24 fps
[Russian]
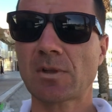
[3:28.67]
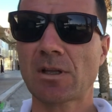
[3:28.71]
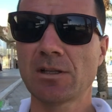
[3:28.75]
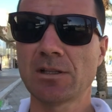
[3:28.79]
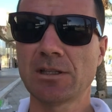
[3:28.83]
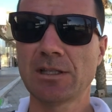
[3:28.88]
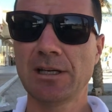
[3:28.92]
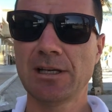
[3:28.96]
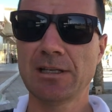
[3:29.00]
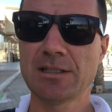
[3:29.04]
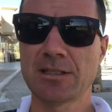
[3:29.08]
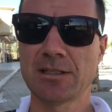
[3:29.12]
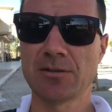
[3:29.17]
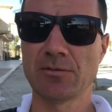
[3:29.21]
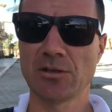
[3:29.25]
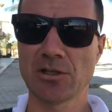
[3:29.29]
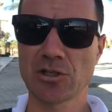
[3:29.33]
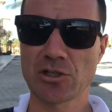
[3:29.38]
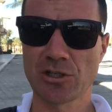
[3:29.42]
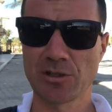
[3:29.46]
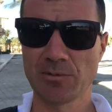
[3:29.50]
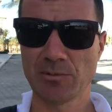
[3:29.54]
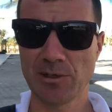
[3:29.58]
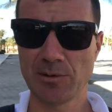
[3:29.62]
Третий
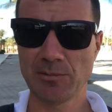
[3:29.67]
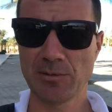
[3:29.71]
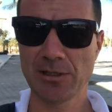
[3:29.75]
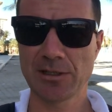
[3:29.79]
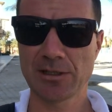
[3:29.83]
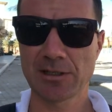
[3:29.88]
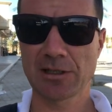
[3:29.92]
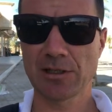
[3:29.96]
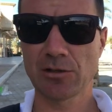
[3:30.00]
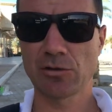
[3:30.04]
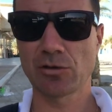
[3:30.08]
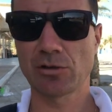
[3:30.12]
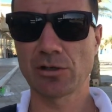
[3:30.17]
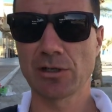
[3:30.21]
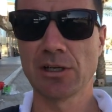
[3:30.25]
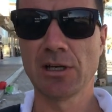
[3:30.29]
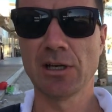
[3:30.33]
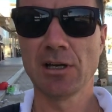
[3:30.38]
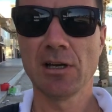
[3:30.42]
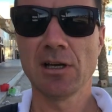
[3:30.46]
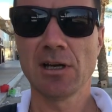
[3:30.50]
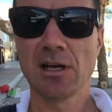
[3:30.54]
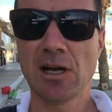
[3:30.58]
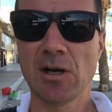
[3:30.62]
важный момент, который,
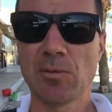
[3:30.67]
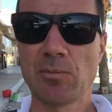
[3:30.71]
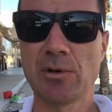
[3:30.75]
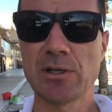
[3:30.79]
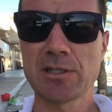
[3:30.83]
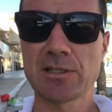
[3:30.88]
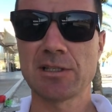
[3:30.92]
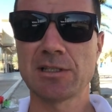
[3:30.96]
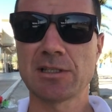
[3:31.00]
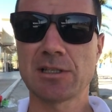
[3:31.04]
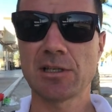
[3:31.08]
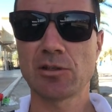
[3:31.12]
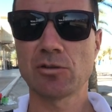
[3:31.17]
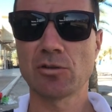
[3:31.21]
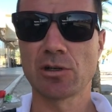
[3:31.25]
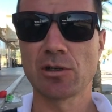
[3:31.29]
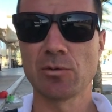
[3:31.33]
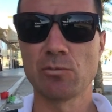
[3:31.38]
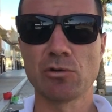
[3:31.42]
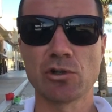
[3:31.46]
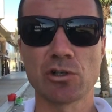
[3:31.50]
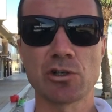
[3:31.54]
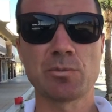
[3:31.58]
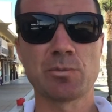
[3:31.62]
опасность которой
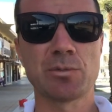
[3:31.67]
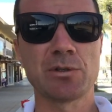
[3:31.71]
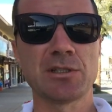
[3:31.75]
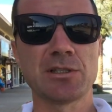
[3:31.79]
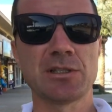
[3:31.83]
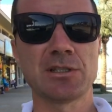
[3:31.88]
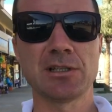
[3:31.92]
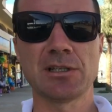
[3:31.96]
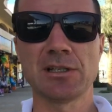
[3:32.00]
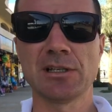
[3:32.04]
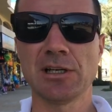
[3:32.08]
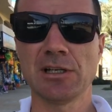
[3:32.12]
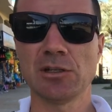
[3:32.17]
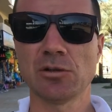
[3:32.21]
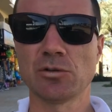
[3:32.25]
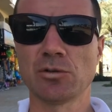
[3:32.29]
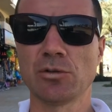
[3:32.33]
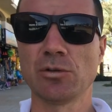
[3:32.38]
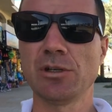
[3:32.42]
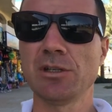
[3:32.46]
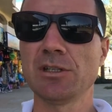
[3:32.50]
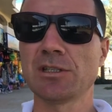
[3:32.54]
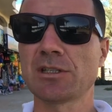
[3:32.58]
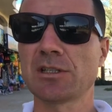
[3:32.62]
может постерегать
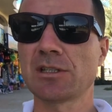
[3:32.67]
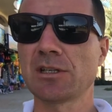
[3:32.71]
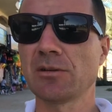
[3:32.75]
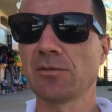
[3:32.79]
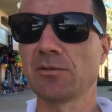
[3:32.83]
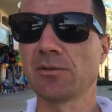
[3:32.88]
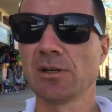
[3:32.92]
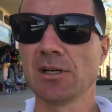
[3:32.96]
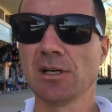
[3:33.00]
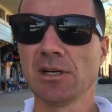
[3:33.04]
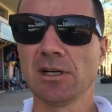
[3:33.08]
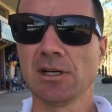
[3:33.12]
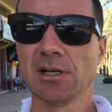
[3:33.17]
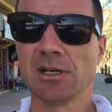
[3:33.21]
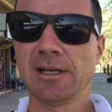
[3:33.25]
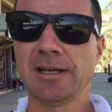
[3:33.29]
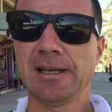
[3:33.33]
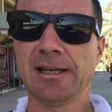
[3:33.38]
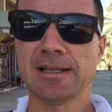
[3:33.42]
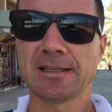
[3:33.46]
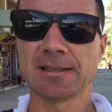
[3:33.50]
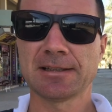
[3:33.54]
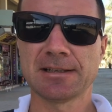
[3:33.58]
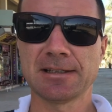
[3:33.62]
туристов,
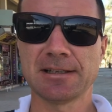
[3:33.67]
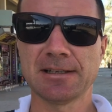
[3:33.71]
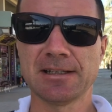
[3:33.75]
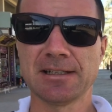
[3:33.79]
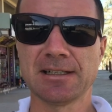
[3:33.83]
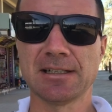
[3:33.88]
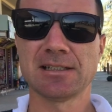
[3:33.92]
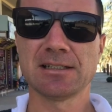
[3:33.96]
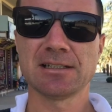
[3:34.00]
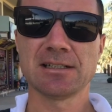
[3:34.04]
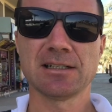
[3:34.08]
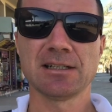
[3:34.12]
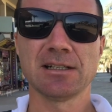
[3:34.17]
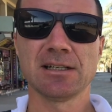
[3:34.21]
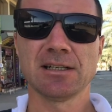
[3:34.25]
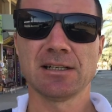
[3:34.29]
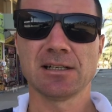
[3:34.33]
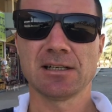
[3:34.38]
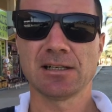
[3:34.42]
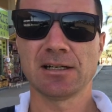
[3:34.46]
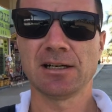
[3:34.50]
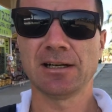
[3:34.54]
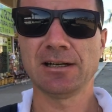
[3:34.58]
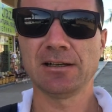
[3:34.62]
это
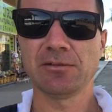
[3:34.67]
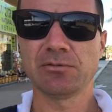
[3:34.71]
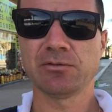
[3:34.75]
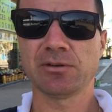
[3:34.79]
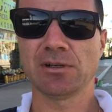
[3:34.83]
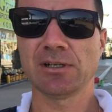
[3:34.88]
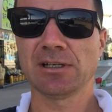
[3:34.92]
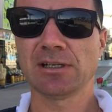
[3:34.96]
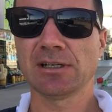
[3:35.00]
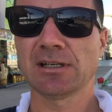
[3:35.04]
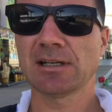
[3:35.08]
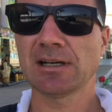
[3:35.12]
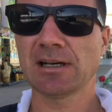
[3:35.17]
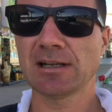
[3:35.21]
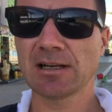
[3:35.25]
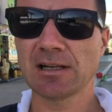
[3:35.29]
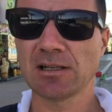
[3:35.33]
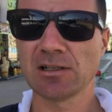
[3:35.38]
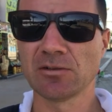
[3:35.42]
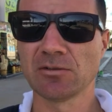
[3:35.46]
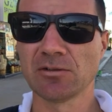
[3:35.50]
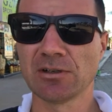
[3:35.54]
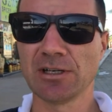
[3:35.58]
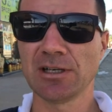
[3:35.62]
рифы,
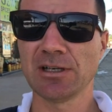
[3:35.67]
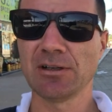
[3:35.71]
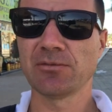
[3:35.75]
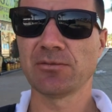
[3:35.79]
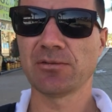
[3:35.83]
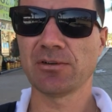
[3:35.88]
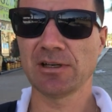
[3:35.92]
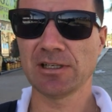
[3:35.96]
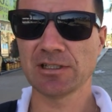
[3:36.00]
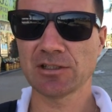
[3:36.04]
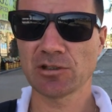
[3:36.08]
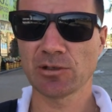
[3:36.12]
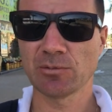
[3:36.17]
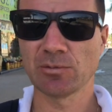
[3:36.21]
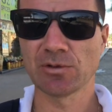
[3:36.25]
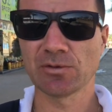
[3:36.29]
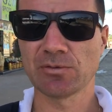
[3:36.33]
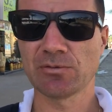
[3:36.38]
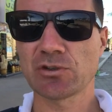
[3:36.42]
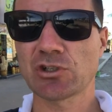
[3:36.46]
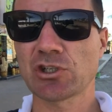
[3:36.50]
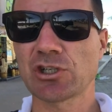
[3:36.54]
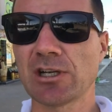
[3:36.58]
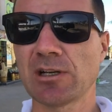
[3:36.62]
коралловые рифы, особенно
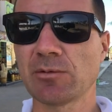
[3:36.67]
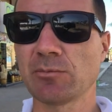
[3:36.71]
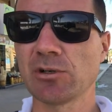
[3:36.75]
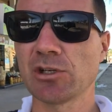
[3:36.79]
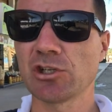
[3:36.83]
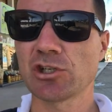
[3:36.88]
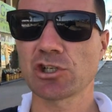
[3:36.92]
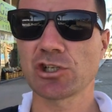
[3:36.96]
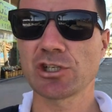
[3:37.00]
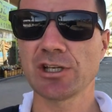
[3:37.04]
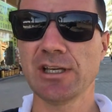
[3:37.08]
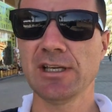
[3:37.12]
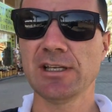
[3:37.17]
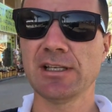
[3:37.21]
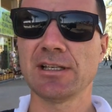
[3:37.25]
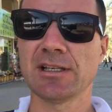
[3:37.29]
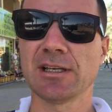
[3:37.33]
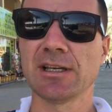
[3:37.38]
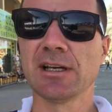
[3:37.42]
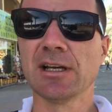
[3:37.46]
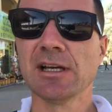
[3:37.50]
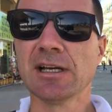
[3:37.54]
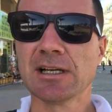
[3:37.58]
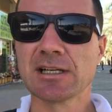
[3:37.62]
в
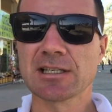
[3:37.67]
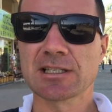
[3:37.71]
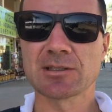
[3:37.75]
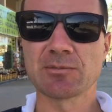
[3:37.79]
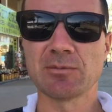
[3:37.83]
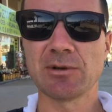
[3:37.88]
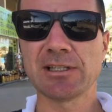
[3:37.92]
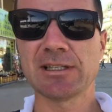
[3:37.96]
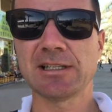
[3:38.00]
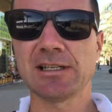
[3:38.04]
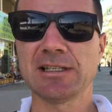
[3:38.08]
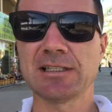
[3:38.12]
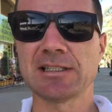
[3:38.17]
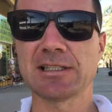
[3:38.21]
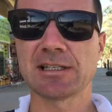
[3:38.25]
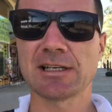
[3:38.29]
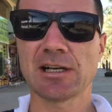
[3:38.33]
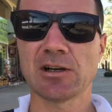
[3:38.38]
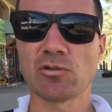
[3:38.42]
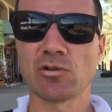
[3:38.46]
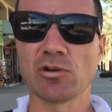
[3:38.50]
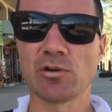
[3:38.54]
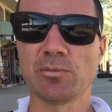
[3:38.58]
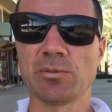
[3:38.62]
Шарм-эль-Шейхе. Смотрите,
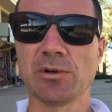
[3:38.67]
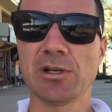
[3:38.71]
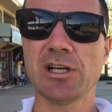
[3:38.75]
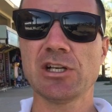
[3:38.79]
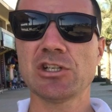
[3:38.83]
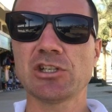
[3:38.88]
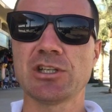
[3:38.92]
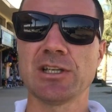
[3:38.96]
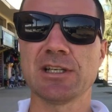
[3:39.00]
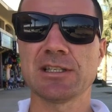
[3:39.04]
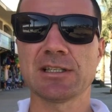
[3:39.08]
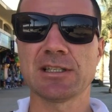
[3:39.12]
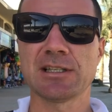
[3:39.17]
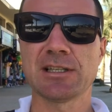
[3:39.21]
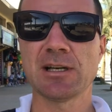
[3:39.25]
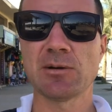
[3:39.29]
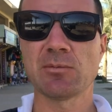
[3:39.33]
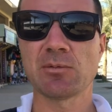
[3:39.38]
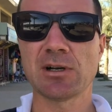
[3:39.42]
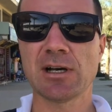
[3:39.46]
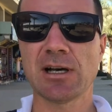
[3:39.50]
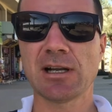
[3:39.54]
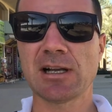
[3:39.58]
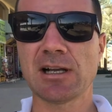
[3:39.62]
какой пляж, если
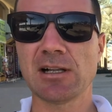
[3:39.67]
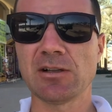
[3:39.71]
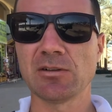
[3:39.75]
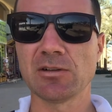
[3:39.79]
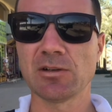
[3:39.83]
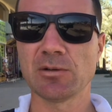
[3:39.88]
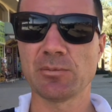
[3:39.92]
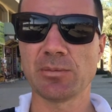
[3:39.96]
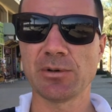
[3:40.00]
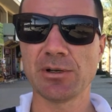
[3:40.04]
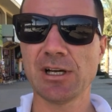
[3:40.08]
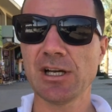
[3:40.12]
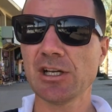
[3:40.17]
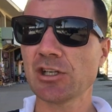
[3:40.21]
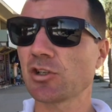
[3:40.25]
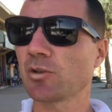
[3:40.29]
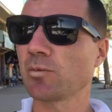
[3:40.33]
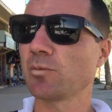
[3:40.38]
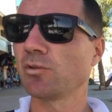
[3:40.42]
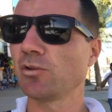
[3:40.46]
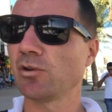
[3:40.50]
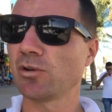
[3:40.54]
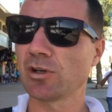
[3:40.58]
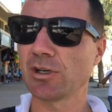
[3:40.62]
там коралловый пляж,
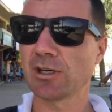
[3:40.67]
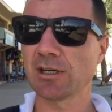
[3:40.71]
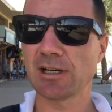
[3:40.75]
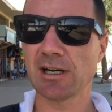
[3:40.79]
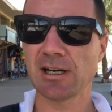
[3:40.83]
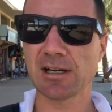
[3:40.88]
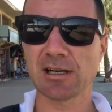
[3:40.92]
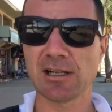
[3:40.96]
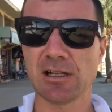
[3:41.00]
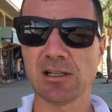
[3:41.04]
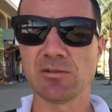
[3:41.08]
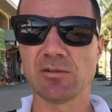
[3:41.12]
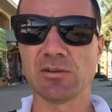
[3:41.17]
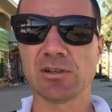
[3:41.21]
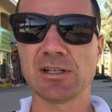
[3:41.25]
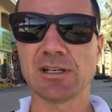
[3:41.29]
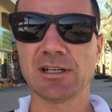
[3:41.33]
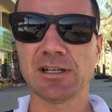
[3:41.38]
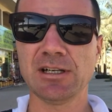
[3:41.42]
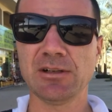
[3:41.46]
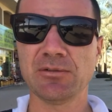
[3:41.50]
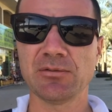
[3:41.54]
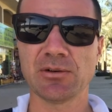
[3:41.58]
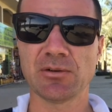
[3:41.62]
много коралловых
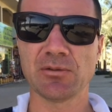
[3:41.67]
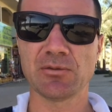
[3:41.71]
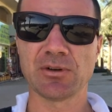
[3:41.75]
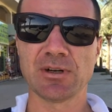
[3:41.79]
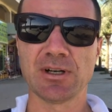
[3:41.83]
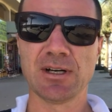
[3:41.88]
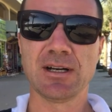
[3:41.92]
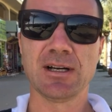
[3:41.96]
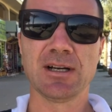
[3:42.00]
рифов –